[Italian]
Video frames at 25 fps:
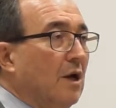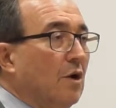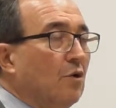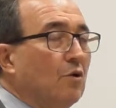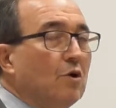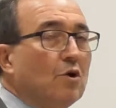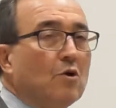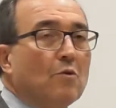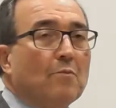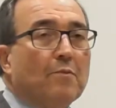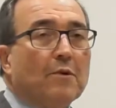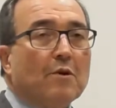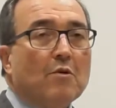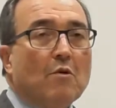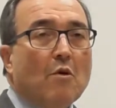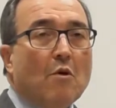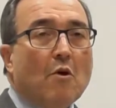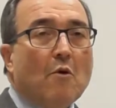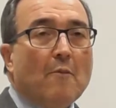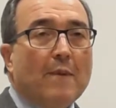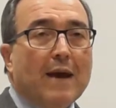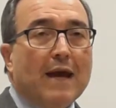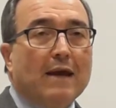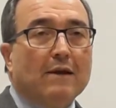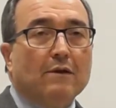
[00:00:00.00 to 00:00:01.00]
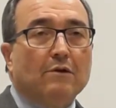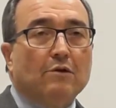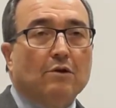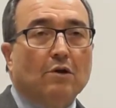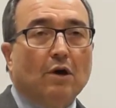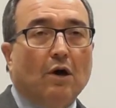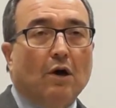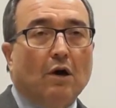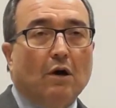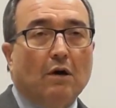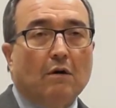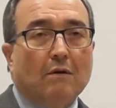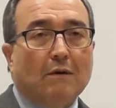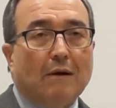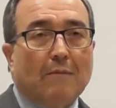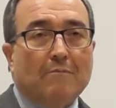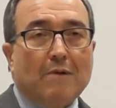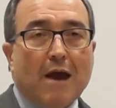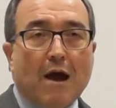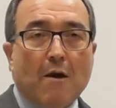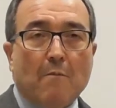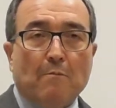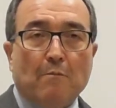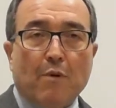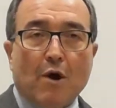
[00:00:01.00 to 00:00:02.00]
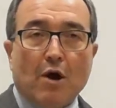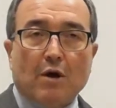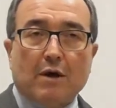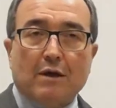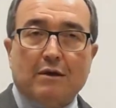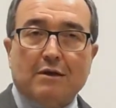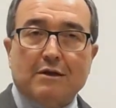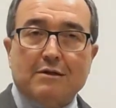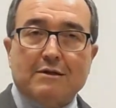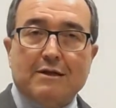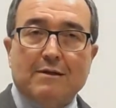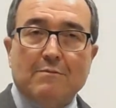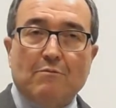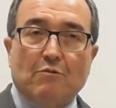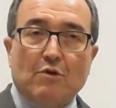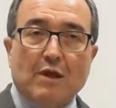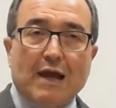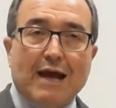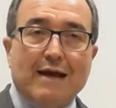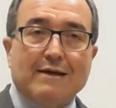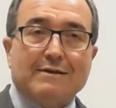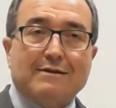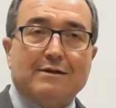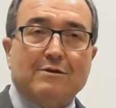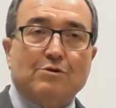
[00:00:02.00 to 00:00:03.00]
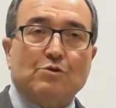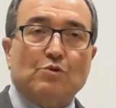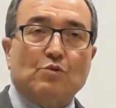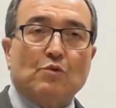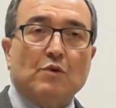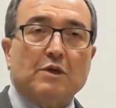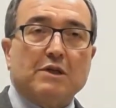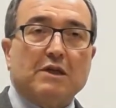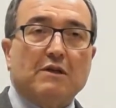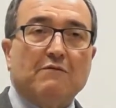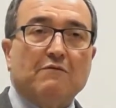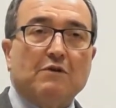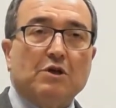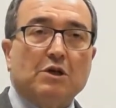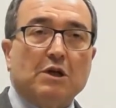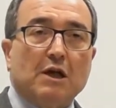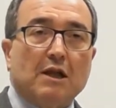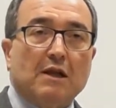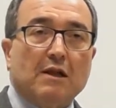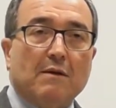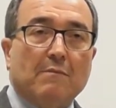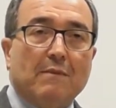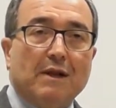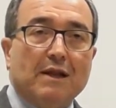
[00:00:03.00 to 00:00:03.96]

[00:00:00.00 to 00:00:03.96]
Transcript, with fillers: Qui in un primo momento, abbiamo poche testimonianze su questa vicenda,